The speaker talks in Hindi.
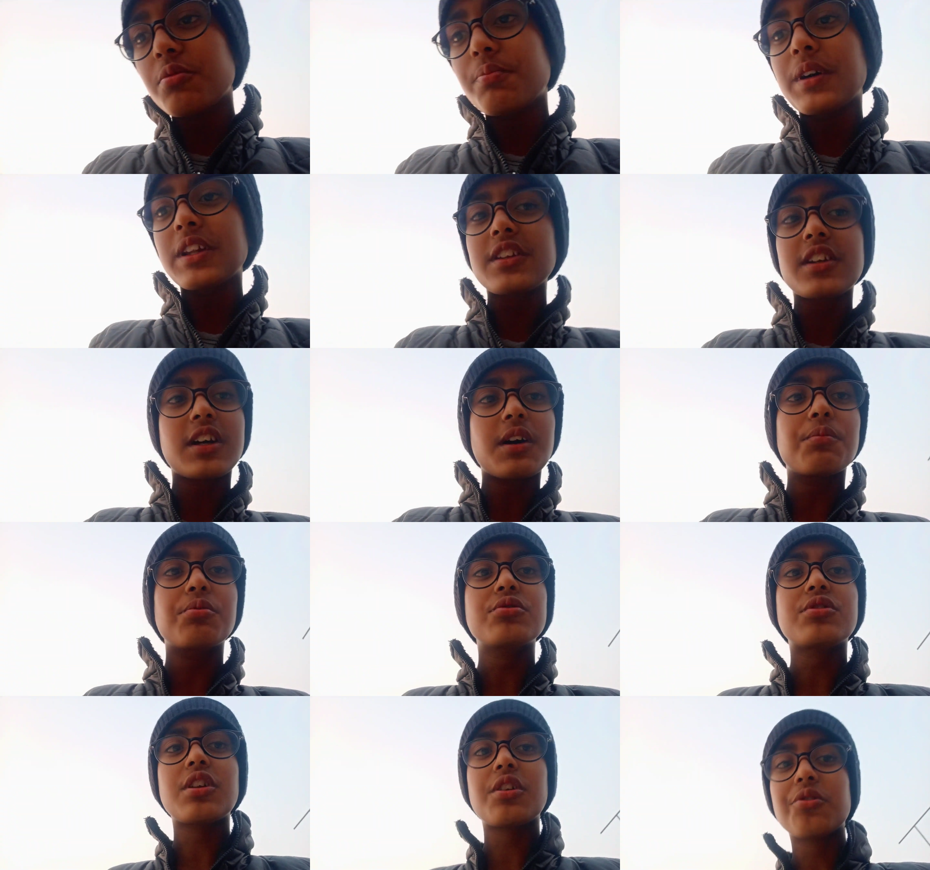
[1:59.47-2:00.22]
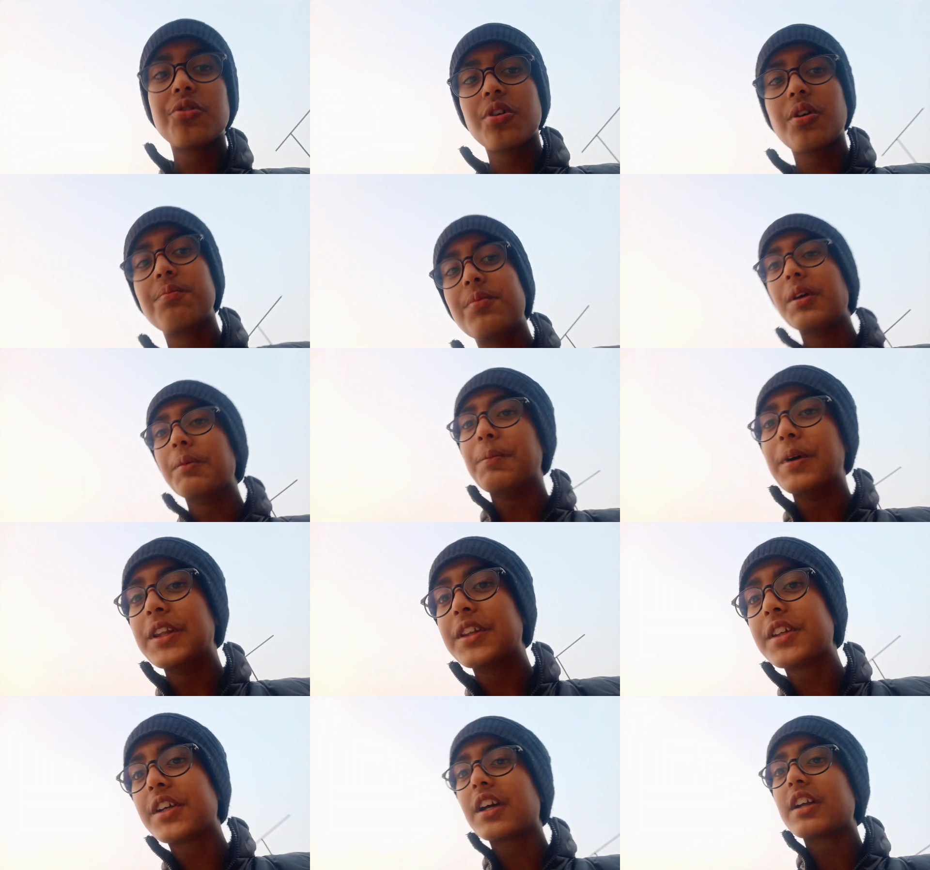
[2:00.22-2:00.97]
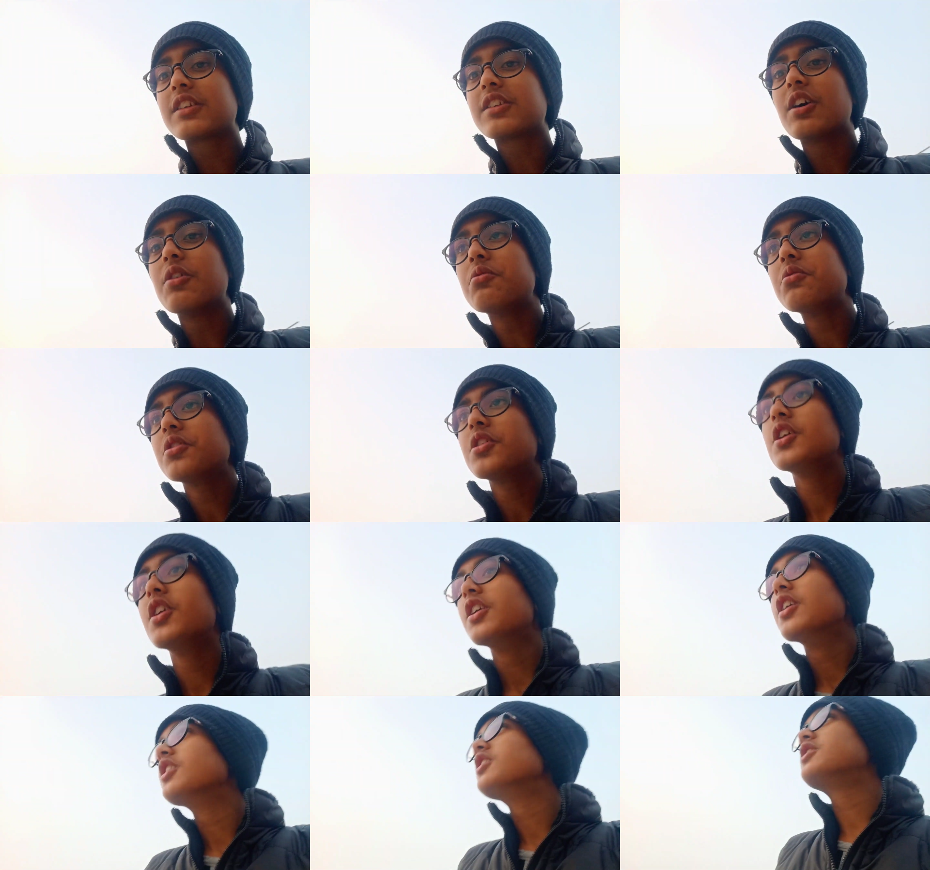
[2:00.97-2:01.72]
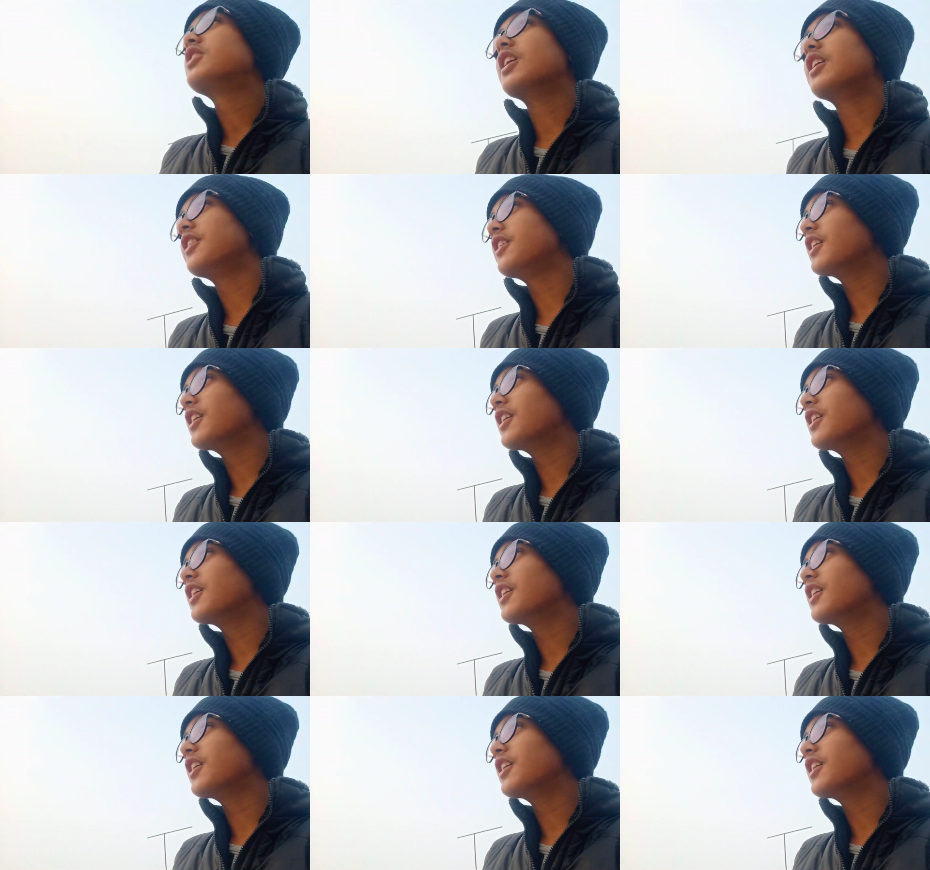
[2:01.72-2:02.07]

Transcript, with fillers: बंद कबूतरों को अपने बंद करता हूँ ठंडक